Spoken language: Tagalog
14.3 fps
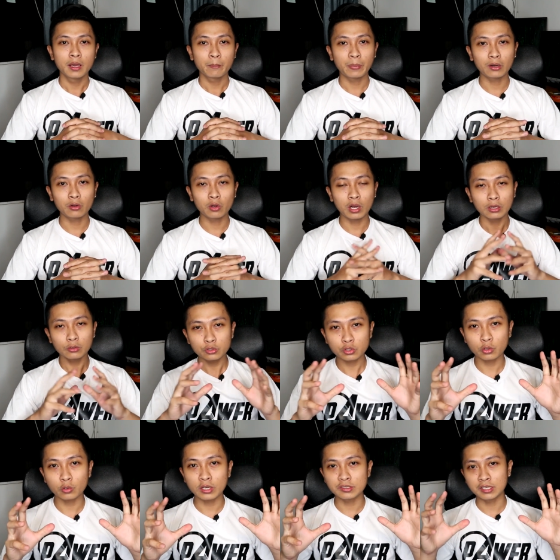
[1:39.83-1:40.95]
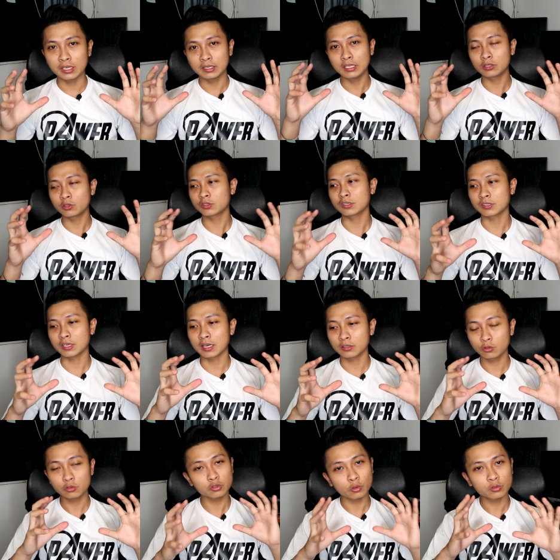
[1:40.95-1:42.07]
Pero ang gusto ko kasi dito sa
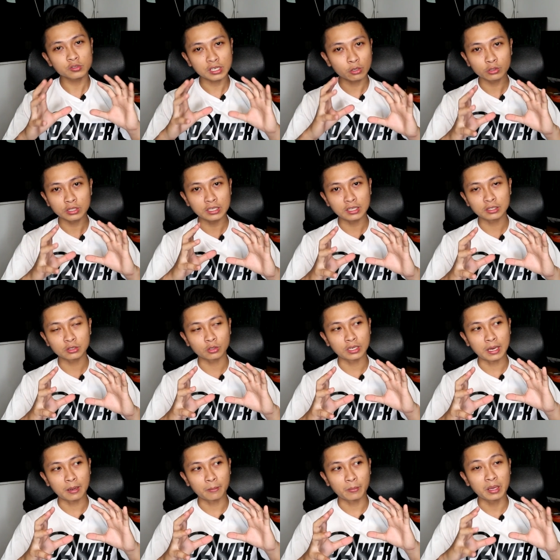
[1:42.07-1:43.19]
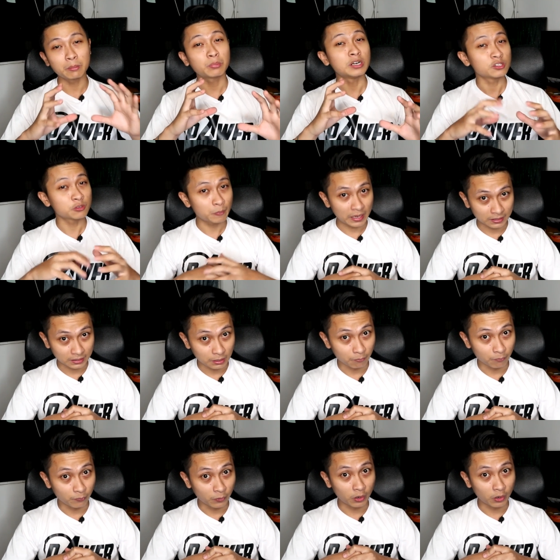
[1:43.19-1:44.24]
gusto kong sagutin ito ng may perspective.